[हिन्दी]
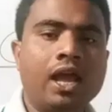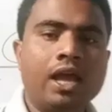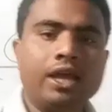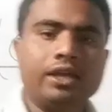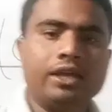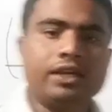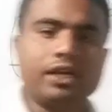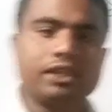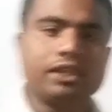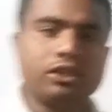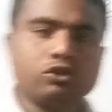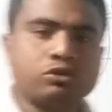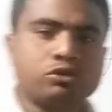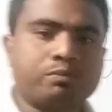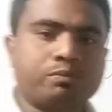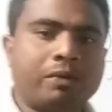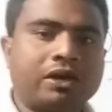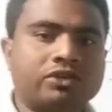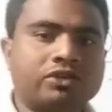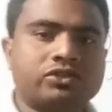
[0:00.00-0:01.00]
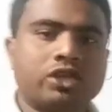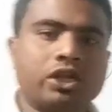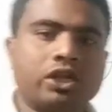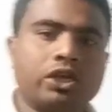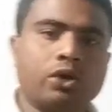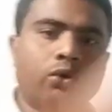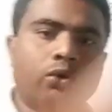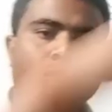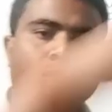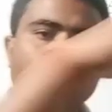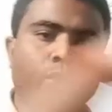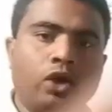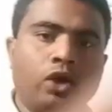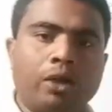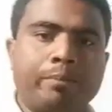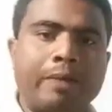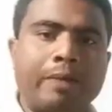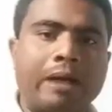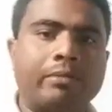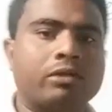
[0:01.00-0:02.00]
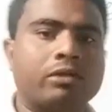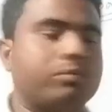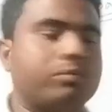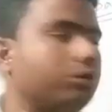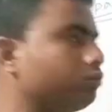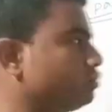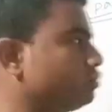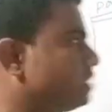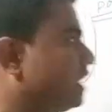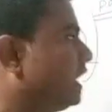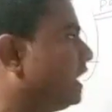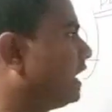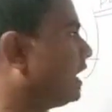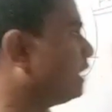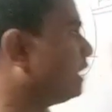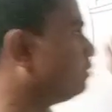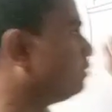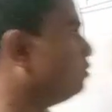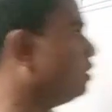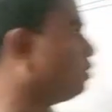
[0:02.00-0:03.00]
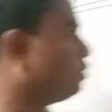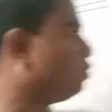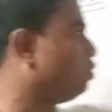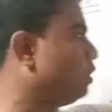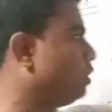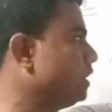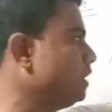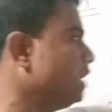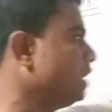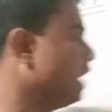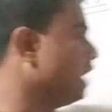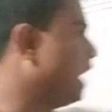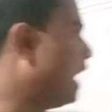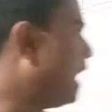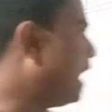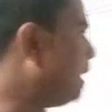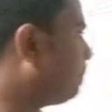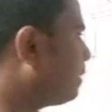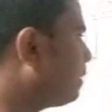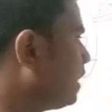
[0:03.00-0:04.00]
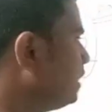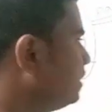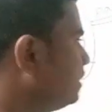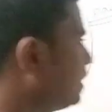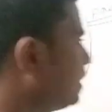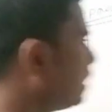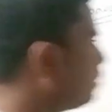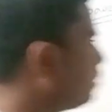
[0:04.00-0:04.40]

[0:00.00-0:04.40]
यदि उस फंक्शन के होल पावर में कुछ रहेगा तो ये कोई आपका इधर